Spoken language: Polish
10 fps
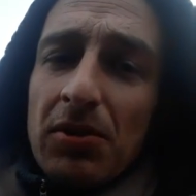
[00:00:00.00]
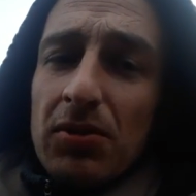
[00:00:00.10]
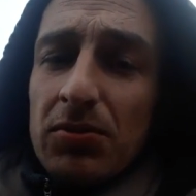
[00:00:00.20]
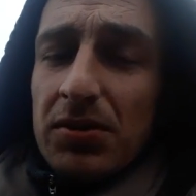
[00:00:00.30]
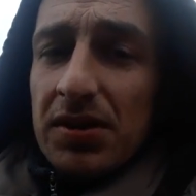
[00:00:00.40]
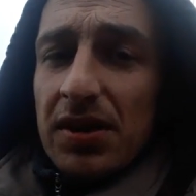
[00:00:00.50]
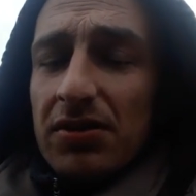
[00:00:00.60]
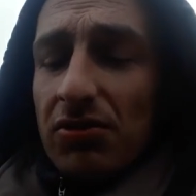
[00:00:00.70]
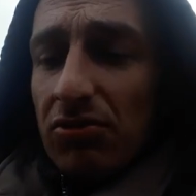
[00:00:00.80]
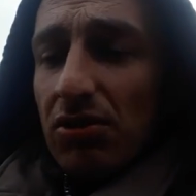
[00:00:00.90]
ogólnie
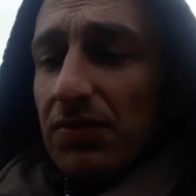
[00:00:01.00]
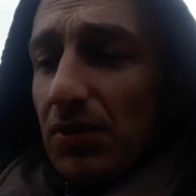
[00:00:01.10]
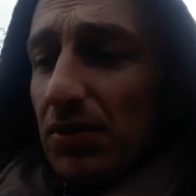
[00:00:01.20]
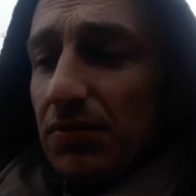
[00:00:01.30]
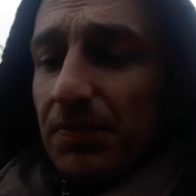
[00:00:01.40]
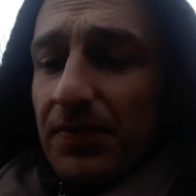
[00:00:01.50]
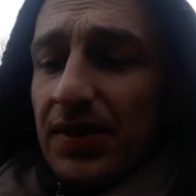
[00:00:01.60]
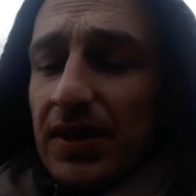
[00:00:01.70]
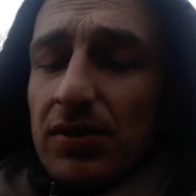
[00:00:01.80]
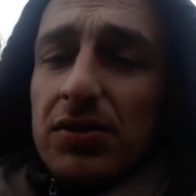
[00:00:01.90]
tak rzeczowo,
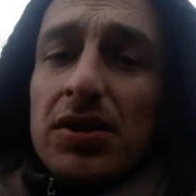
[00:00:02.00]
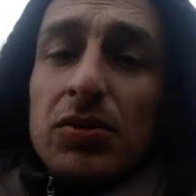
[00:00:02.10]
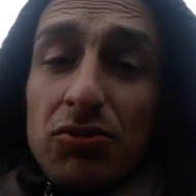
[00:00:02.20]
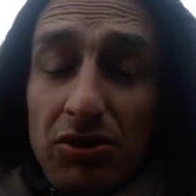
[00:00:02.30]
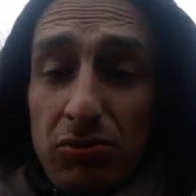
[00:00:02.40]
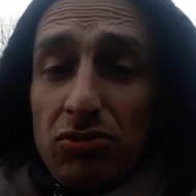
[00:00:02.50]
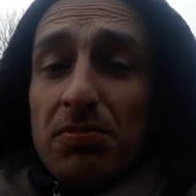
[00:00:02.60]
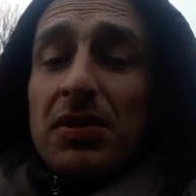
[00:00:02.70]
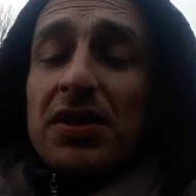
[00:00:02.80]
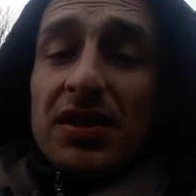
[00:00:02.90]
nie do tych ludzi, którzy
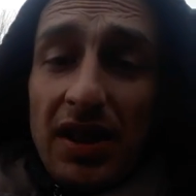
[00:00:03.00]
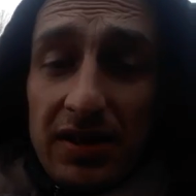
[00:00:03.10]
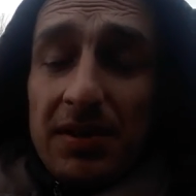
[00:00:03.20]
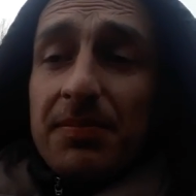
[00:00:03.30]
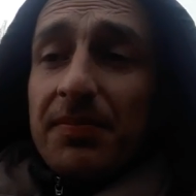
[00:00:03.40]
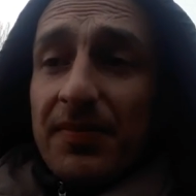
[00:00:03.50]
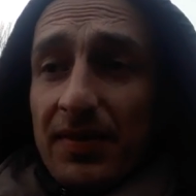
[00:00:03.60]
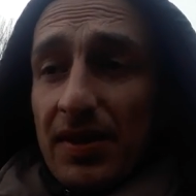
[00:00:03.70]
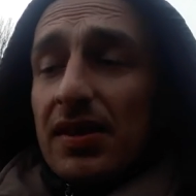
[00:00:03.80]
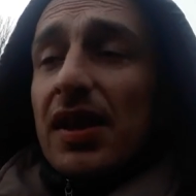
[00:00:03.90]
byli na tym
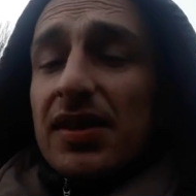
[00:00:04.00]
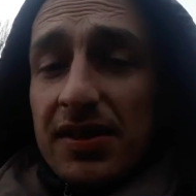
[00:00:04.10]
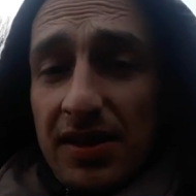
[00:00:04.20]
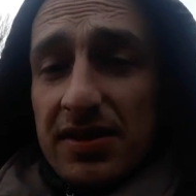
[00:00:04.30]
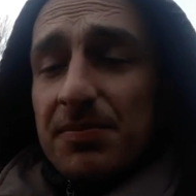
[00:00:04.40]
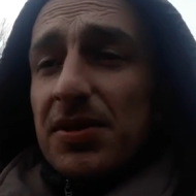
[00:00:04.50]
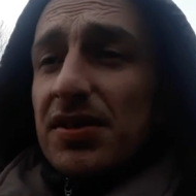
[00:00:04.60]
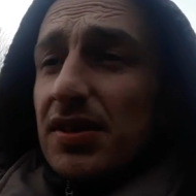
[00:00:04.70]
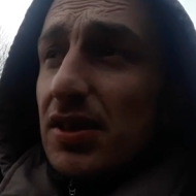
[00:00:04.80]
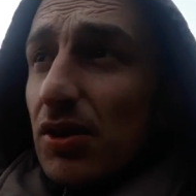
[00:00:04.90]
na tej
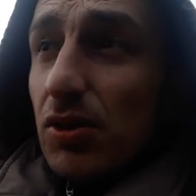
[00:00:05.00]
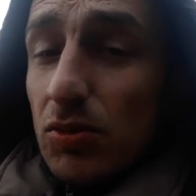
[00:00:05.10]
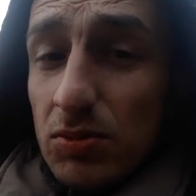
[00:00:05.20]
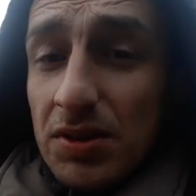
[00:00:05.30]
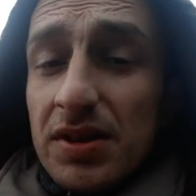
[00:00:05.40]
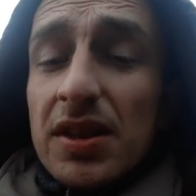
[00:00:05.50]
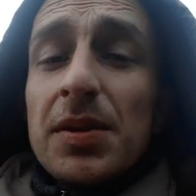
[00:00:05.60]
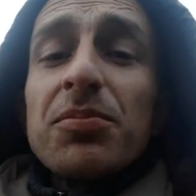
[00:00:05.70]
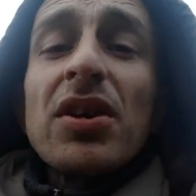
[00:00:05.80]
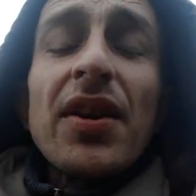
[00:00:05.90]
transmisji, tylko ogólnie taki
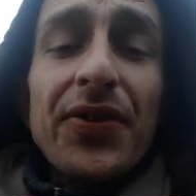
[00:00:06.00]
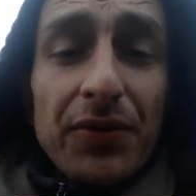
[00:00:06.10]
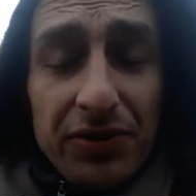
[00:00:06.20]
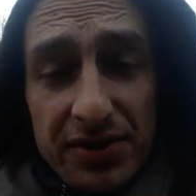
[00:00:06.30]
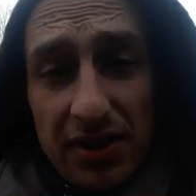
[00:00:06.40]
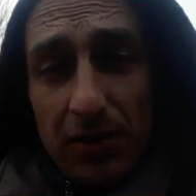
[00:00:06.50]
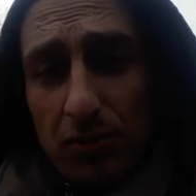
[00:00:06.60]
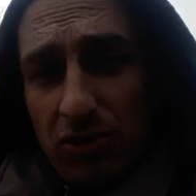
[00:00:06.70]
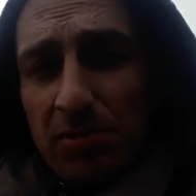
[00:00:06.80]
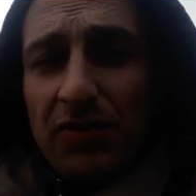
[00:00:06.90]
przekaz do wszystkich
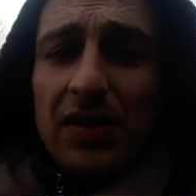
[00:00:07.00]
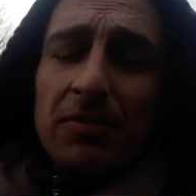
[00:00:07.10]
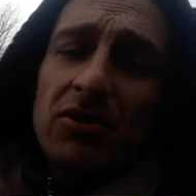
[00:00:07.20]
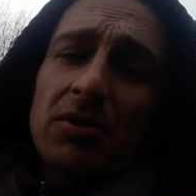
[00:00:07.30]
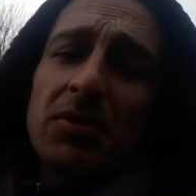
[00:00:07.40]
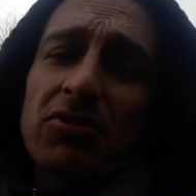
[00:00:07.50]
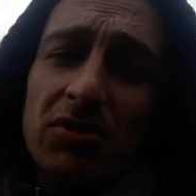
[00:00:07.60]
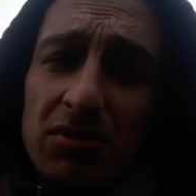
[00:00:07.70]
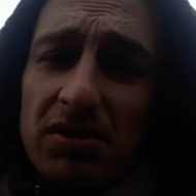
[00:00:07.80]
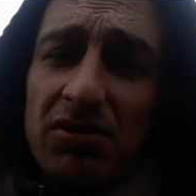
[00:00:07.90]
ludzi, bo wiem, że to będzie
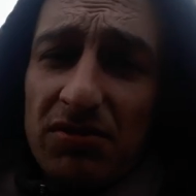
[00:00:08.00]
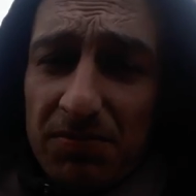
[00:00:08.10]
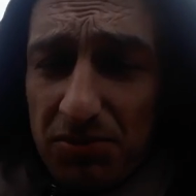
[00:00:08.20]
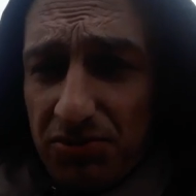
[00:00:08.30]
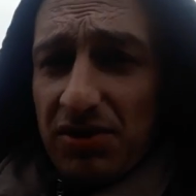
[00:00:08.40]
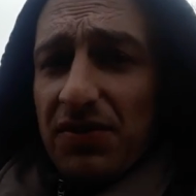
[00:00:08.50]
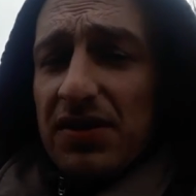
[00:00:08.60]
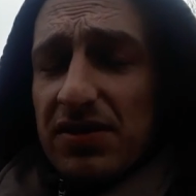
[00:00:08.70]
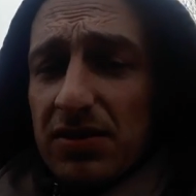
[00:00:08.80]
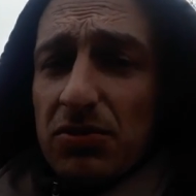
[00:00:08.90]
oglądać później
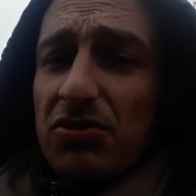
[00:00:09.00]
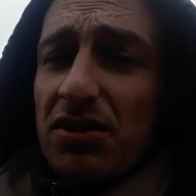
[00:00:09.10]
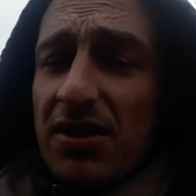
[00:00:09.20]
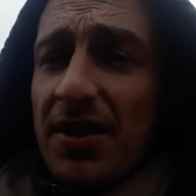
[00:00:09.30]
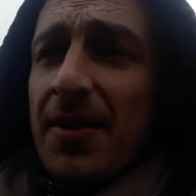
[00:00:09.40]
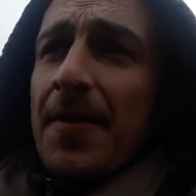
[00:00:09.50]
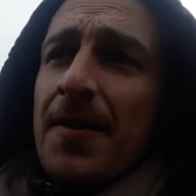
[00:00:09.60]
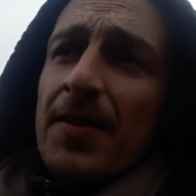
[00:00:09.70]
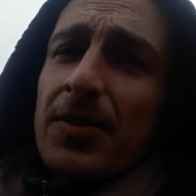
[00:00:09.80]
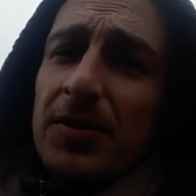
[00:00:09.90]
więcej ludzi.
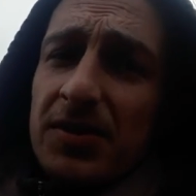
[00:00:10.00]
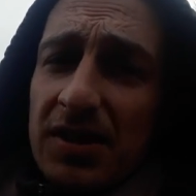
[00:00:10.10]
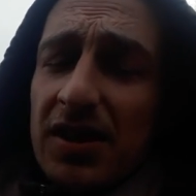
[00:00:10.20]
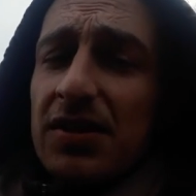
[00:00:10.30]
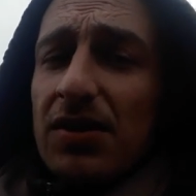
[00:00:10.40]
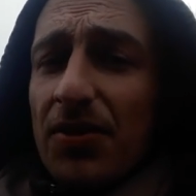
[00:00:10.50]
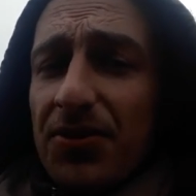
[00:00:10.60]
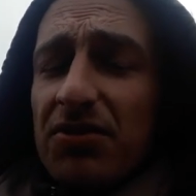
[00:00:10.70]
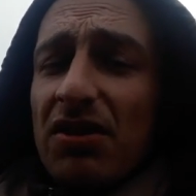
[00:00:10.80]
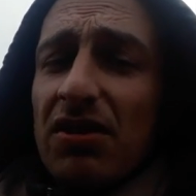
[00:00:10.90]
No i taki
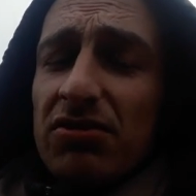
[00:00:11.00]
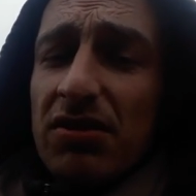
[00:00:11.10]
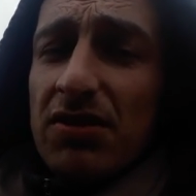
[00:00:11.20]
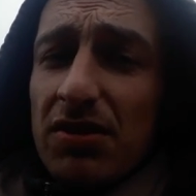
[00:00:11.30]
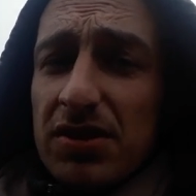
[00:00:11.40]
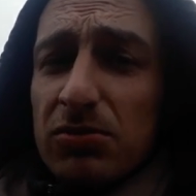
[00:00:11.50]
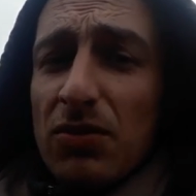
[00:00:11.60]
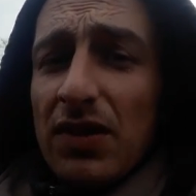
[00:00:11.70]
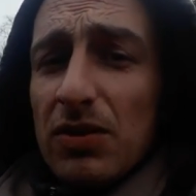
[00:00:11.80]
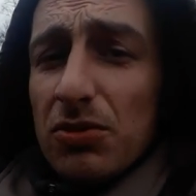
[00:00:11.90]
ostrzejsze, trochę
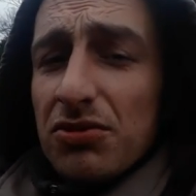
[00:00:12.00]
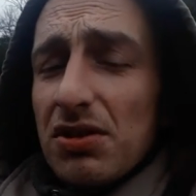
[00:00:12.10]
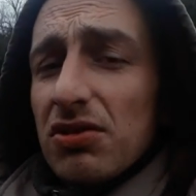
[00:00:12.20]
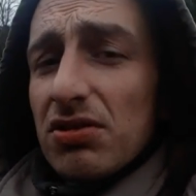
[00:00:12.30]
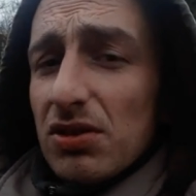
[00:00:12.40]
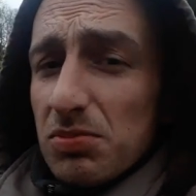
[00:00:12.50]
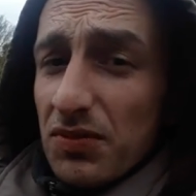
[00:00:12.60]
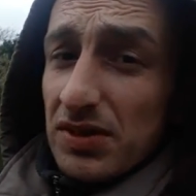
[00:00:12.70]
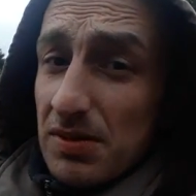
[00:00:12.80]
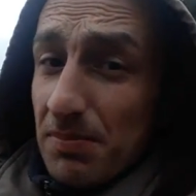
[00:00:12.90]
słowa głośniejsze, no
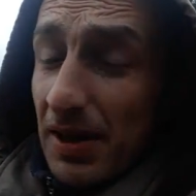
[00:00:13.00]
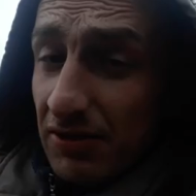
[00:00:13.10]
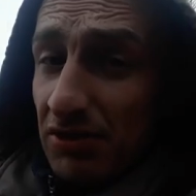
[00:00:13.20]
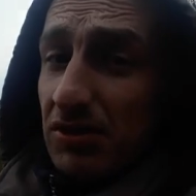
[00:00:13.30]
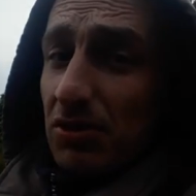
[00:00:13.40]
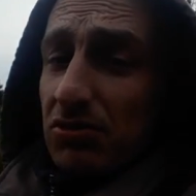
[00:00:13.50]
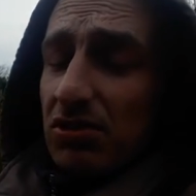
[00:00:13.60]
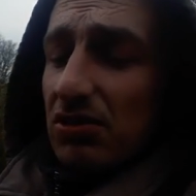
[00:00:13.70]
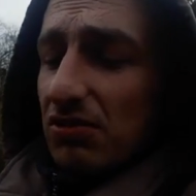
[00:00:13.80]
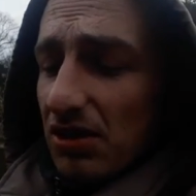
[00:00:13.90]
powinny bardziej
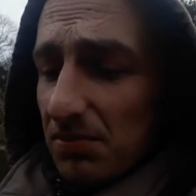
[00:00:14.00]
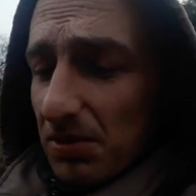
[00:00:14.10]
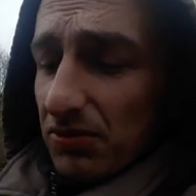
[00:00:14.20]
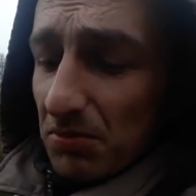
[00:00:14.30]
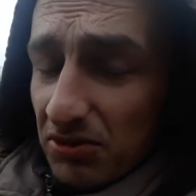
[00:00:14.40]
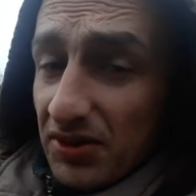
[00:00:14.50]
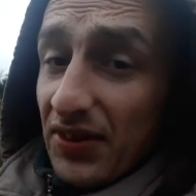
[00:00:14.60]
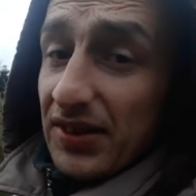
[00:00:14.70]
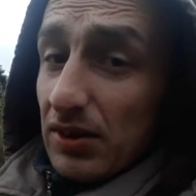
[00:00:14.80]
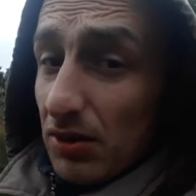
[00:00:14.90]
dotrzeć, nie? Bo żeby się
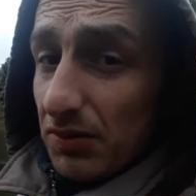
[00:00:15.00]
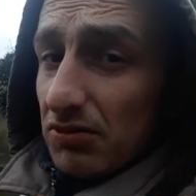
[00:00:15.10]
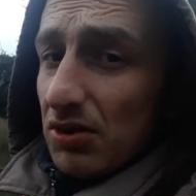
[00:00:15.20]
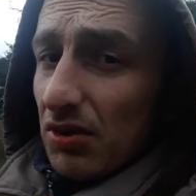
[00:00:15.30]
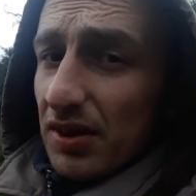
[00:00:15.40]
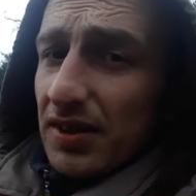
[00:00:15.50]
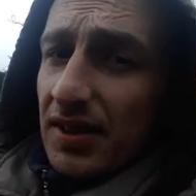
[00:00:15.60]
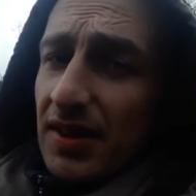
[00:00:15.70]
zastanowić trochę,